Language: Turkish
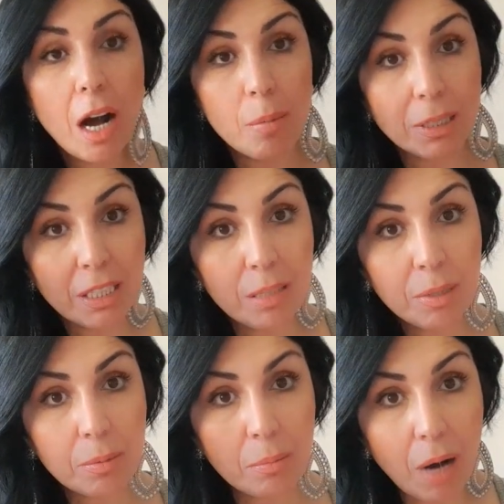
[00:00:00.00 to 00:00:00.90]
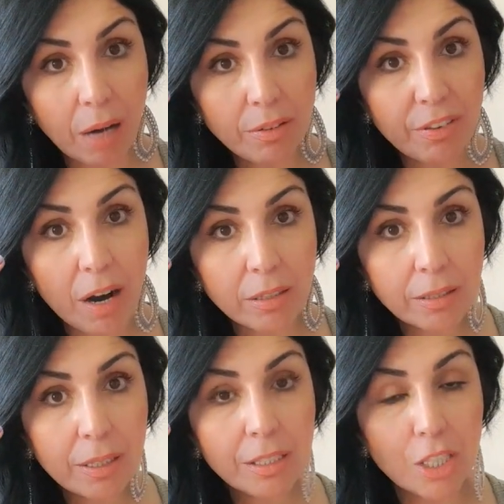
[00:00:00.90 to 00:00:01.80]
Ama dediğim gibi mavi far,
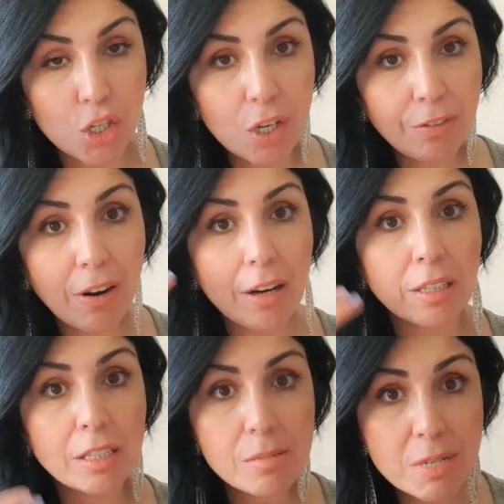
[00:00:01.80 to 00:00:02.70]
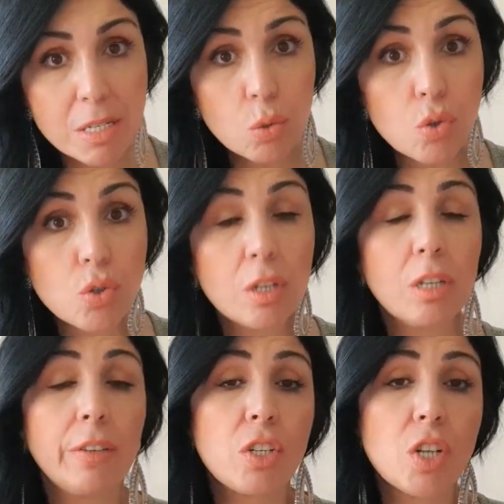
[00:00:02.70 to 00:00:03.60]
yeşil farla kırmızı ruj
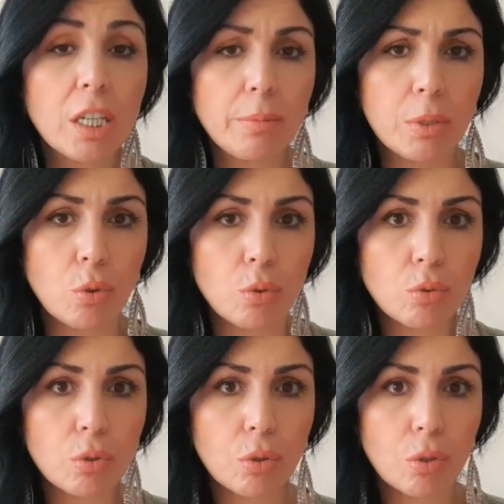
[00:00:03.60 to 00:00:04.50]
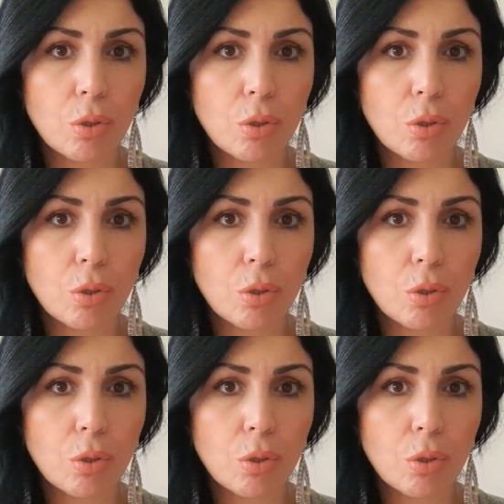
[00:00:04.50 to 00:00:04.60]
fecaat bir görüntü.